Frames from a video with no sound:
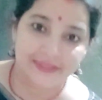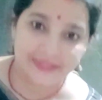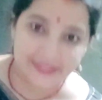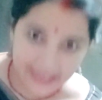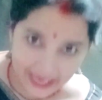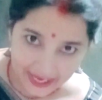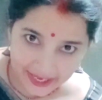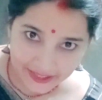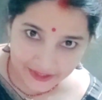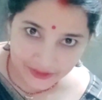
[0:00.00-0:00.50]

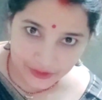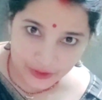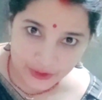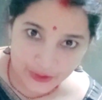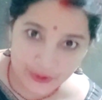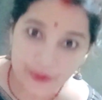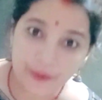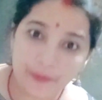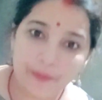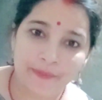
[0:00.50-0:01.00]
जय हिंद
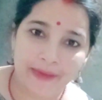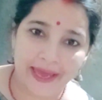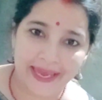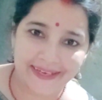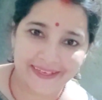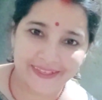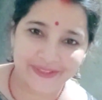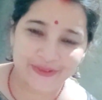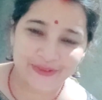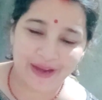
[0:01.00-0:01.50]
दोस्तों मैं
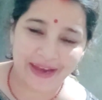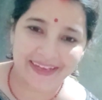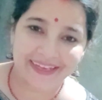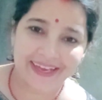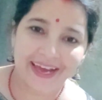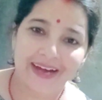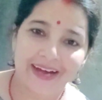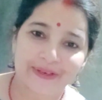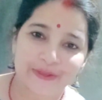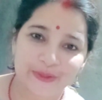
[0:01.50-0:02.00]
निधु राय
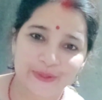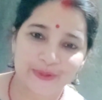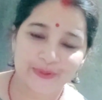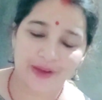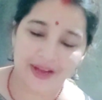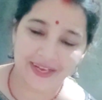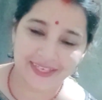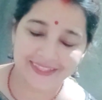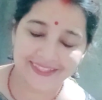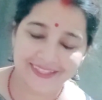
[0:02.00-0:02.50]
ठाकुर
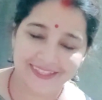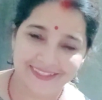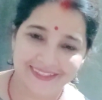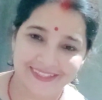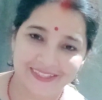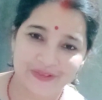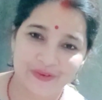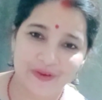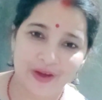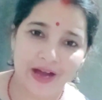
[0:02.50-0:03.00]
स्वागत
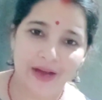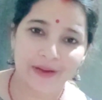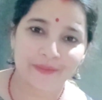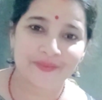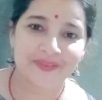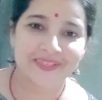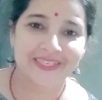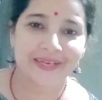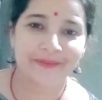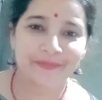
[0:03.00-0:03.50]
करती हूँ आप
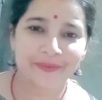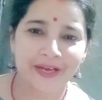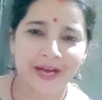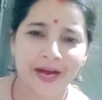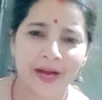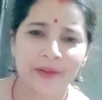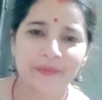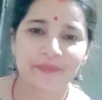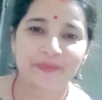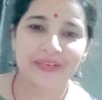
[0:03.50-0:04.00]
सबका
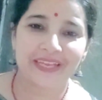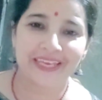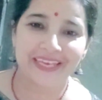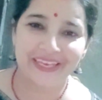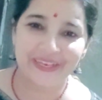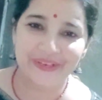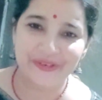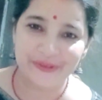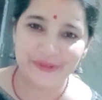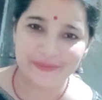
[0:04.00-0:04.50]
अपनी
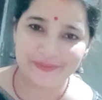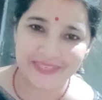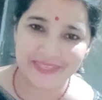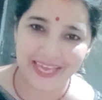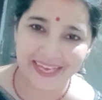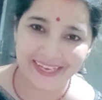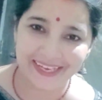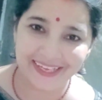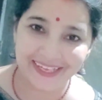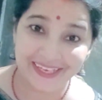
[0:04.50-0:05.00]
यूट्यूब
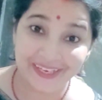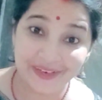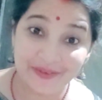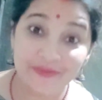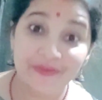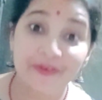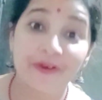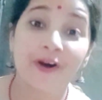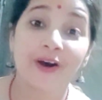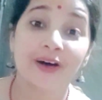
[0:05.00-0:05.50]
चैनल
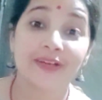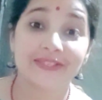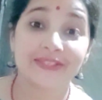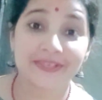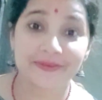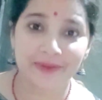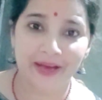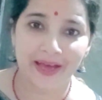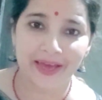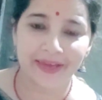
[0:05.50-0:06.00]

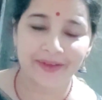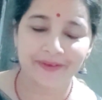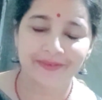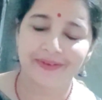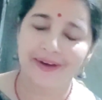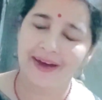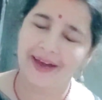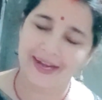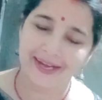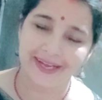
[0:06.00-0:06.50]
फौजी वाइफ
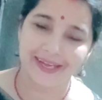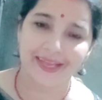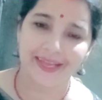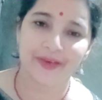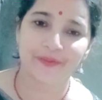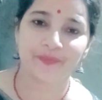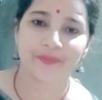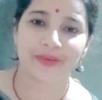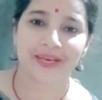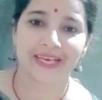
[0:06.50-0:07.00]
हर
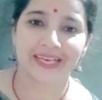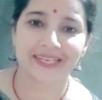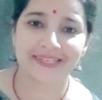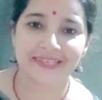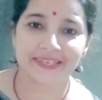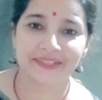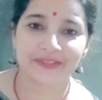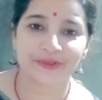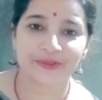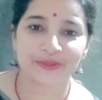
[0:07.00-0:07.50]
लाइफ में
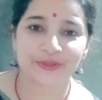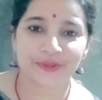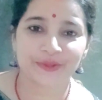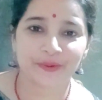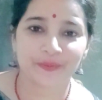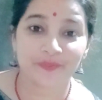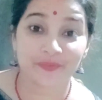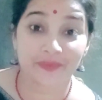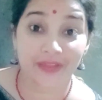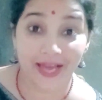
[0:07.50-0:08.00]
कैसे हैं दोस्तों
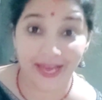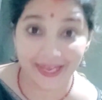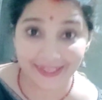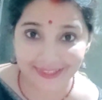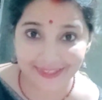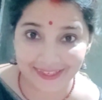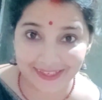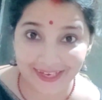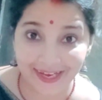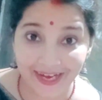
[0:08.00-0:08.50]
आई
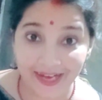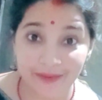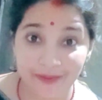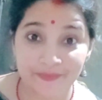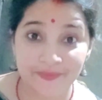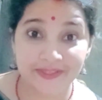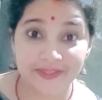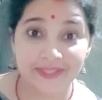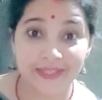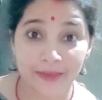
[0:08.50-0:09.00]
थिंक आप
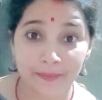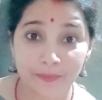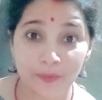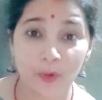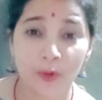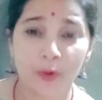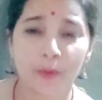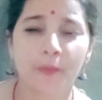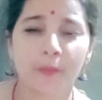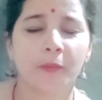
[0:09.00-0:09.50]
सब
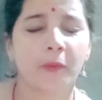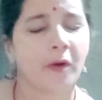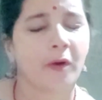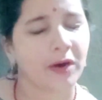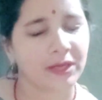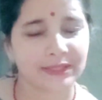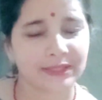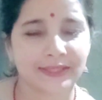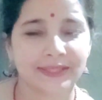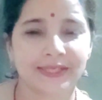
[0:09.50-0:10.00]
लोग
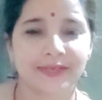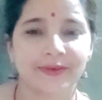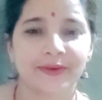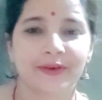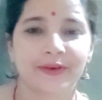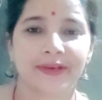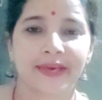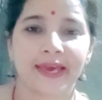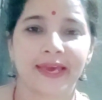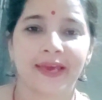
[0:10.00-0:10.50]
बहुत अच्छे
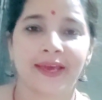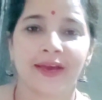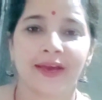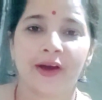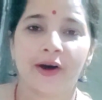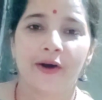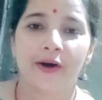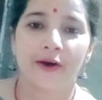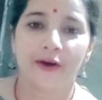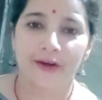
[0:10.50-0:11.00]
होंगे
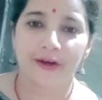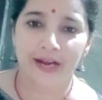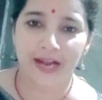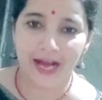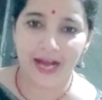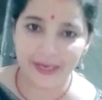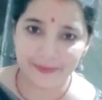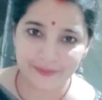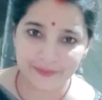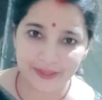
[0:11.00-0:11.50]
और
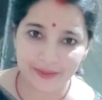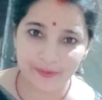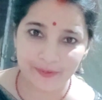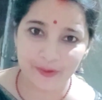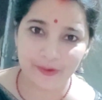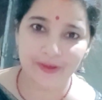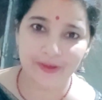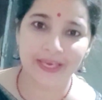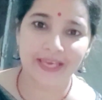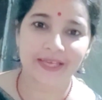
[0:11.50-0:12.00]
आप सब
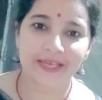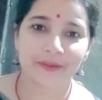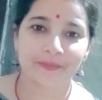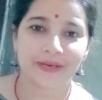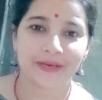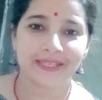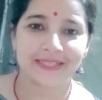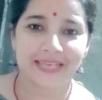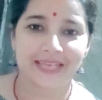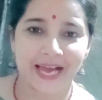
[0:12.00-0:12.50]
लोगों की
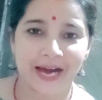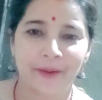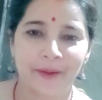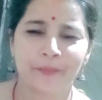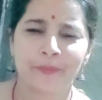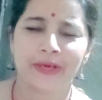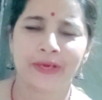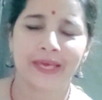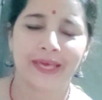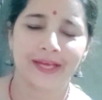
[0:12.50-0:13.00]
कृपा से हम
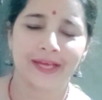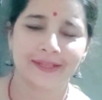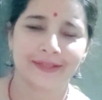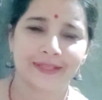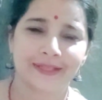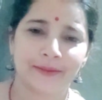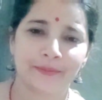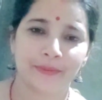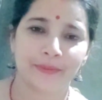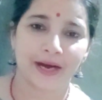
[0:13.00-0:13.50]
भी
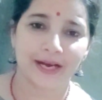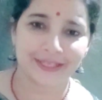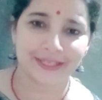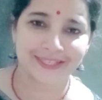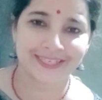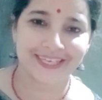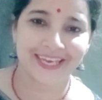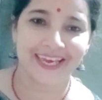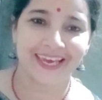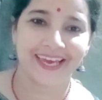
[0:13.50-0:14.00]
एकदम
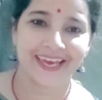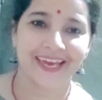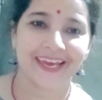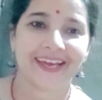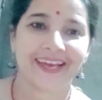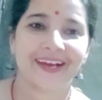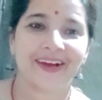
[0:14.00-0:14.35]
अच्छे हैं